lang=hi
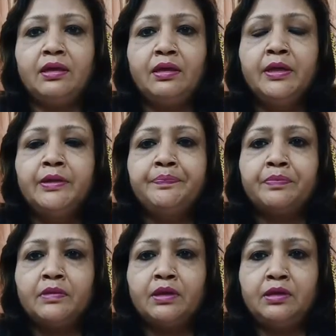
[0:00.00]
के
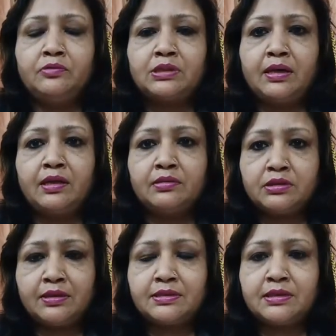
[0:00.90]
अनुसार
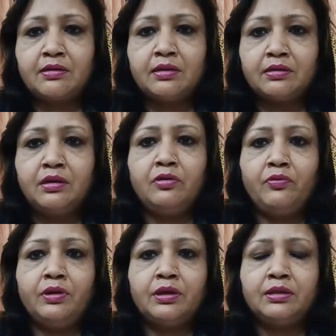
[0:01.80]
चिकित्सा करते
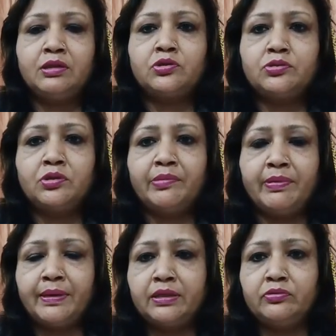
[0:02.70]
हुए कितनी छोटी छोटी
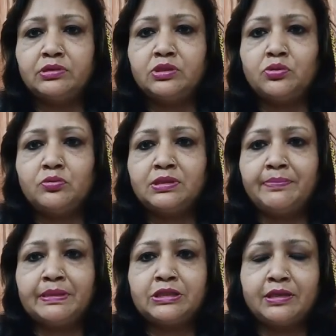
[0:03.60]
बीमारियों से शुरू से
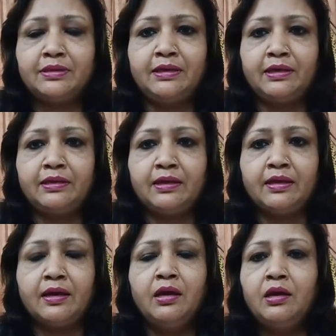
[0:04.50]
बचाती आई हैं
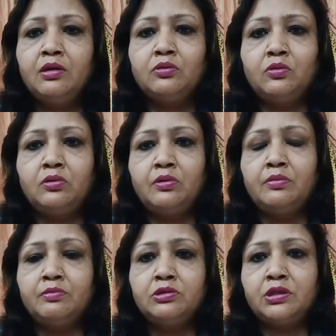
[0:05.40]
तो
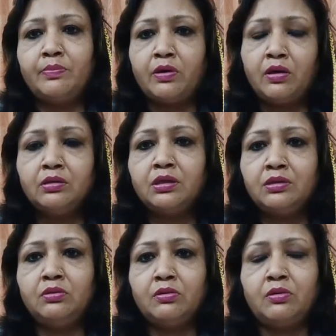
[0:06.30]
मुझे बहुत ही
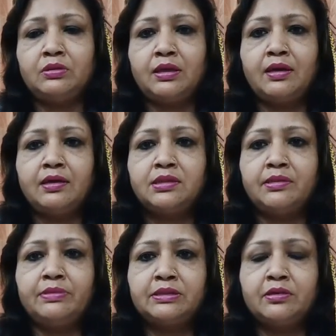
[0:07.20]
दुख होता है
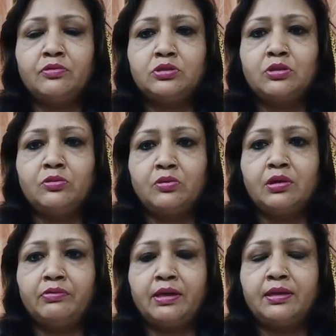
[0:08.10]
जब इसे कुछ लोगों के
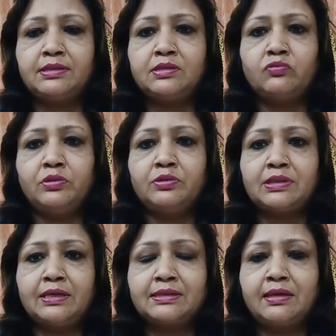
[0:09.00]
द्वारा इसे स्वीडो
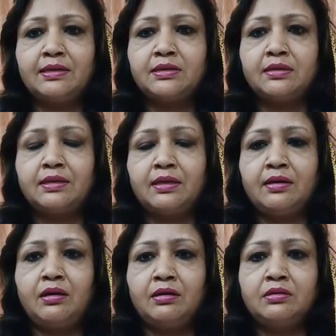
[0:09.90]
साइंस कहा जाता है
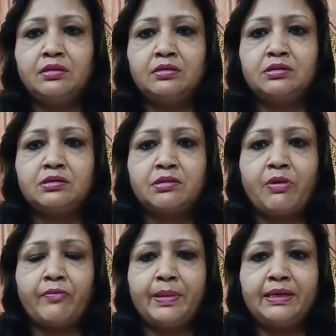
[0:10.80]
अल्टरनेट सिस्टम
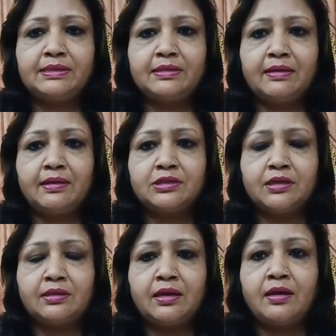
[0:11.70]
ऑफ मेडिसिन कहा
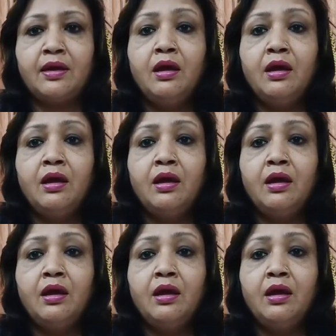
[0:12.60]
जाता है